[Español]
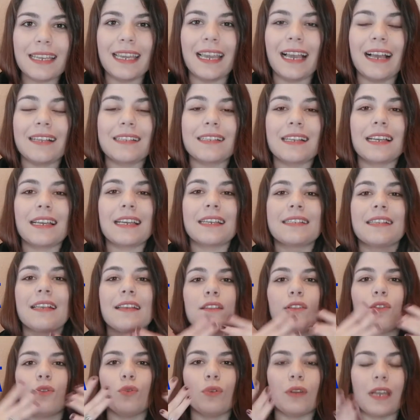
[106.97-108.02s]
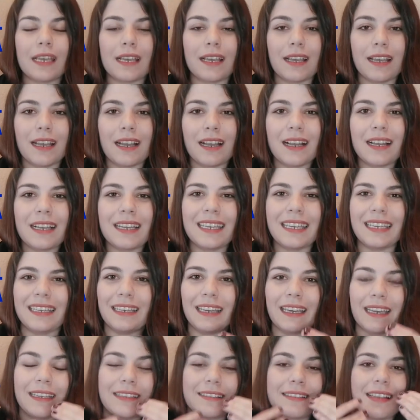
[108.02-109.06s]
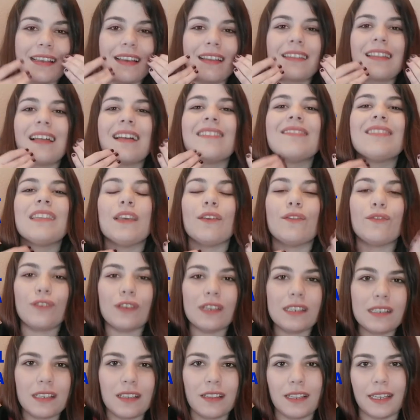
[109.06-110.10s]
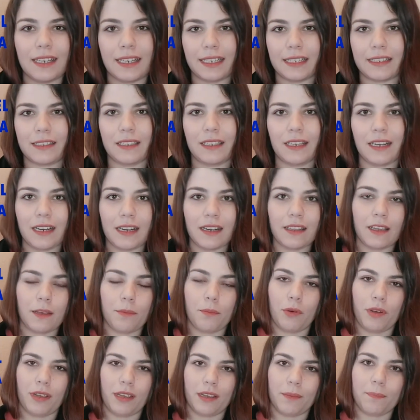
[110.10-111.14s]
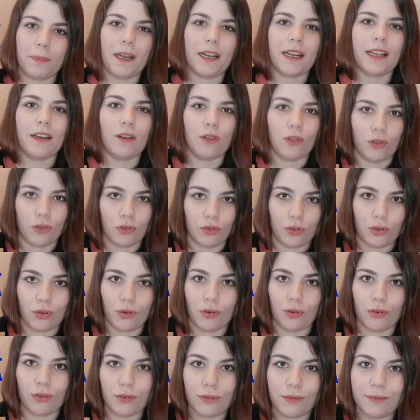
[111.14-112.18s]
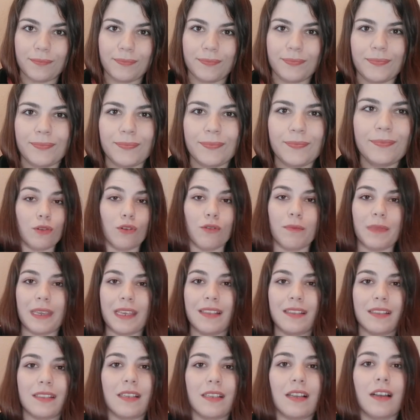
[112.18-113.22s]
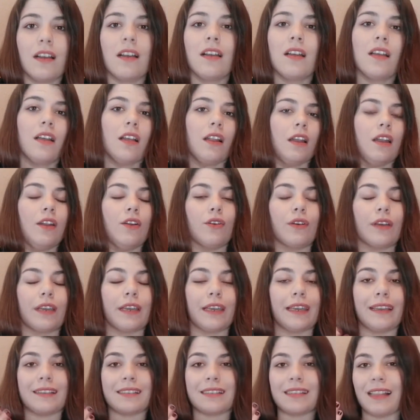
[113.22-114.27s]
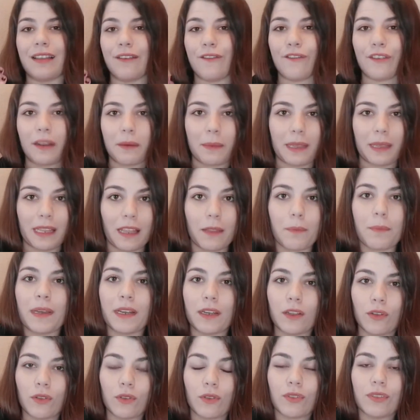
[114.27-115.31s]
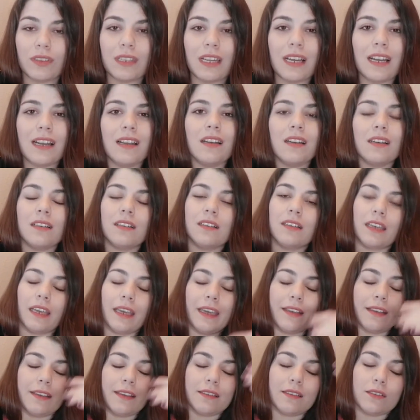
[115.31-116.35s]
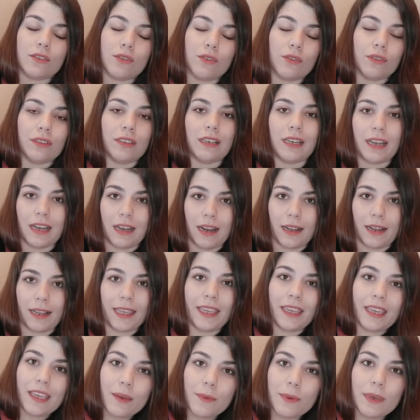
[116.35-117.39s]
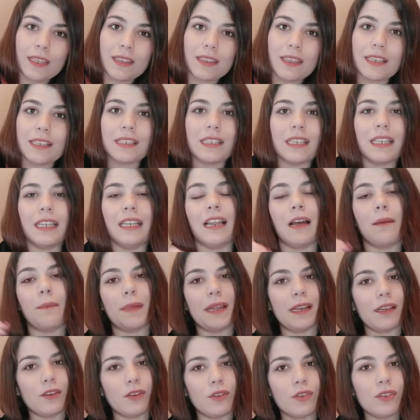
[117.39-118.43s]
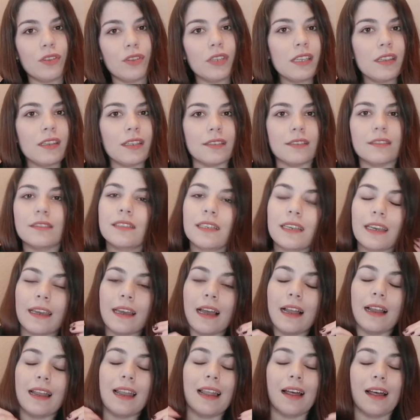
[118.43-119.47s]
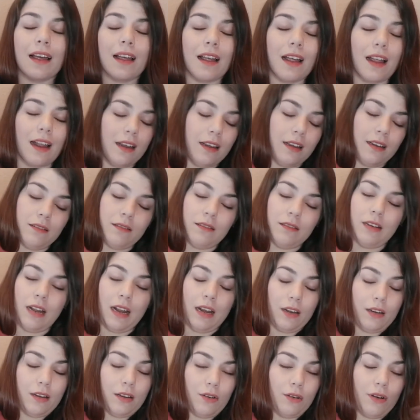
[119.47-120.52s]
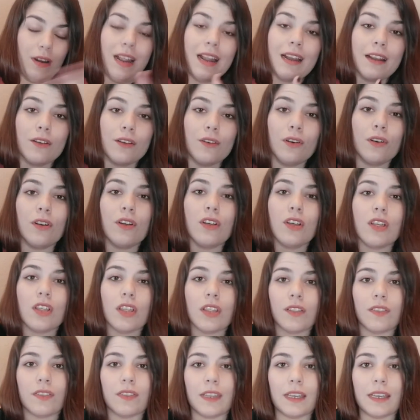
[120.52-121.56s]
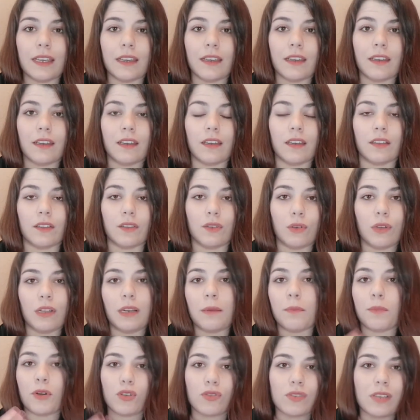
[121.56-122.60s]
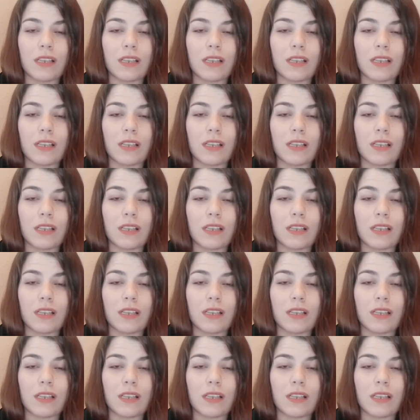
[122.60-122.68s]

y hace que se endurezca y que sea tan difícil de retirar después para el odontólogo. Luego comienza lo que es la enfermedad periodontal, que son la gingivitis y la periodontitis, que a, a lo largo de todo el